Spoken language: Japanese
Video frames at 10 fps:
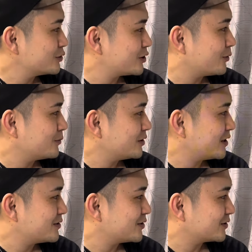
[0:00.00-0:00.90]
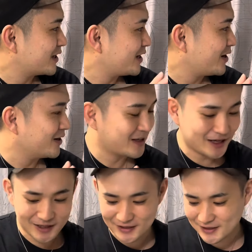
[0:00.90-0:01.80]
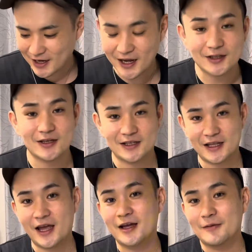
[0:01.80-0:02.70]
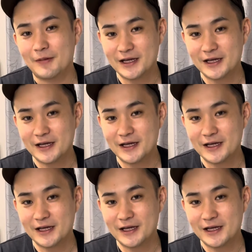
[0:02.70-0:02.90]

後ろ向いてる状態で OK ですかと言って、